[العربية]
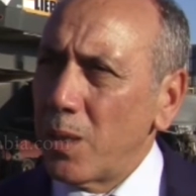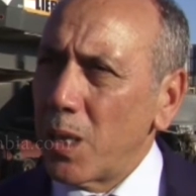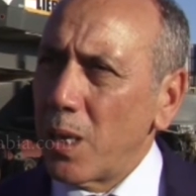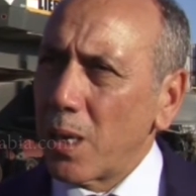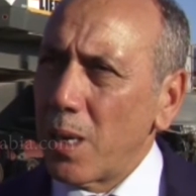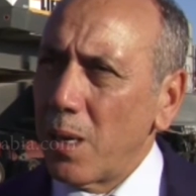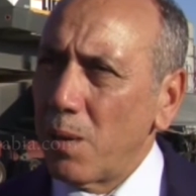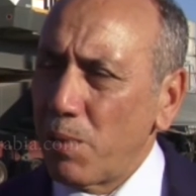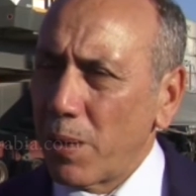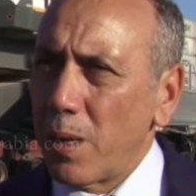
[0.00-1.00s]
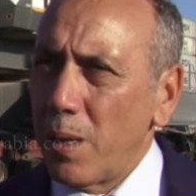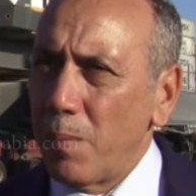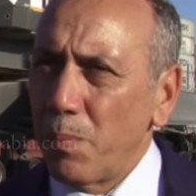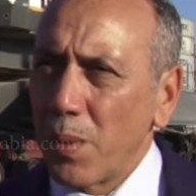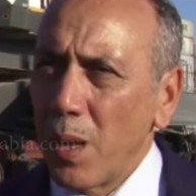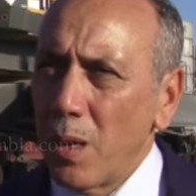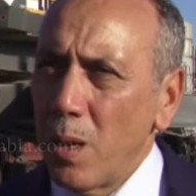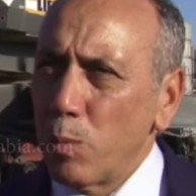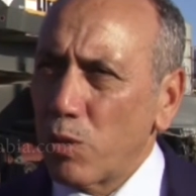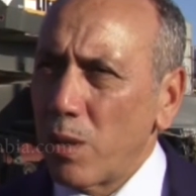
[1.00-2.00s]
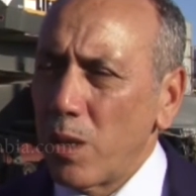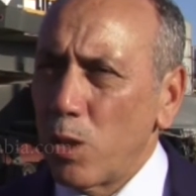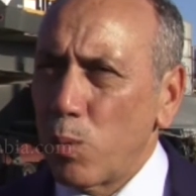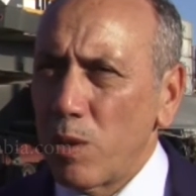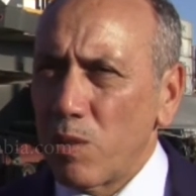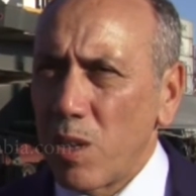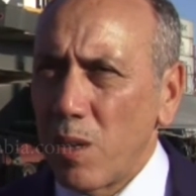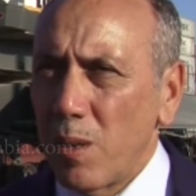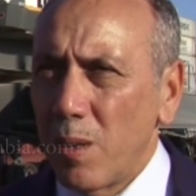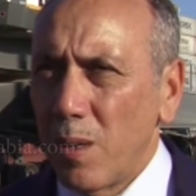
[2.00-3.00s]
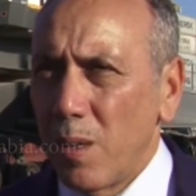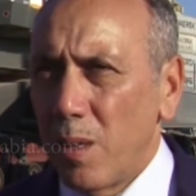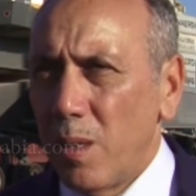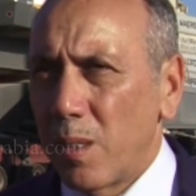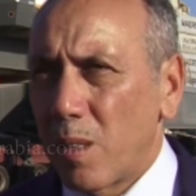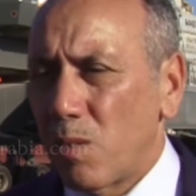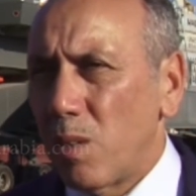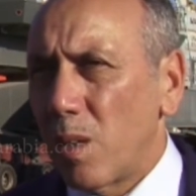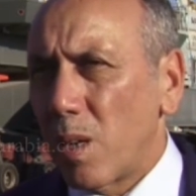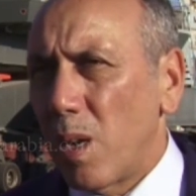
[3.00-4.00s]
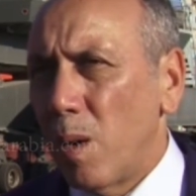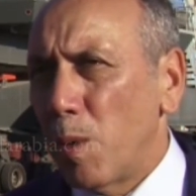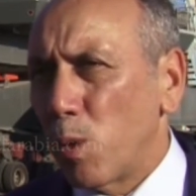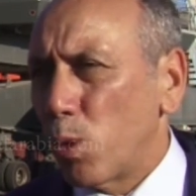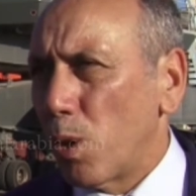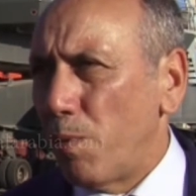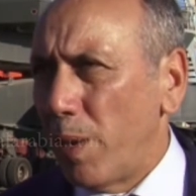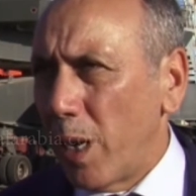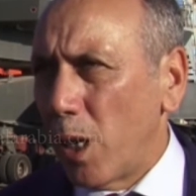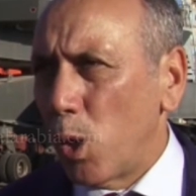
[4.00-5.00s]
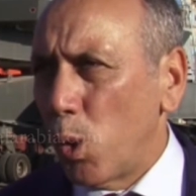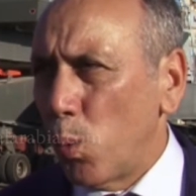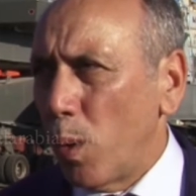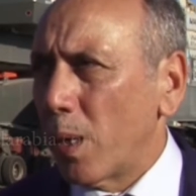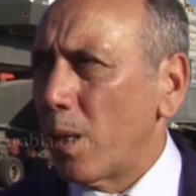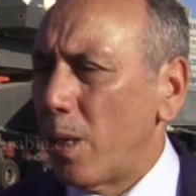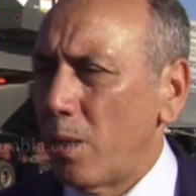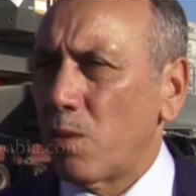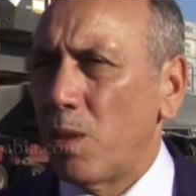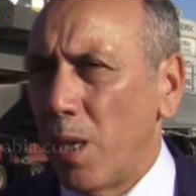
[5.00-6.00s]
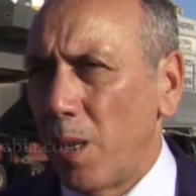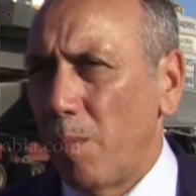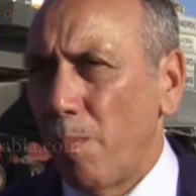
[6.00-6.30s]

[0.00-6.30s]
جاء كفكرة للمصدرين التوانسة لتصدير المنتوج الفلاحي والغذاء الصناعي